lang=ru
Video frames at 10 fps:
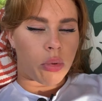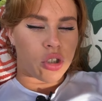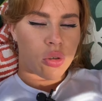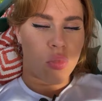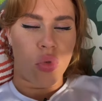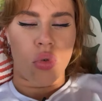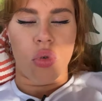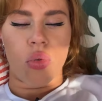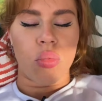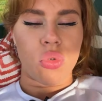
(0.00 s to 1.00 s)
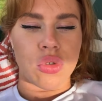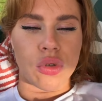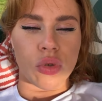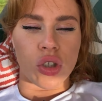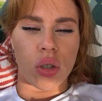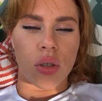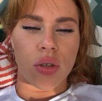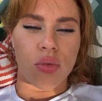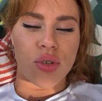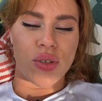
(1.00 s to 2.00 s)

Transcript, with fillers: А почему, Ксюша,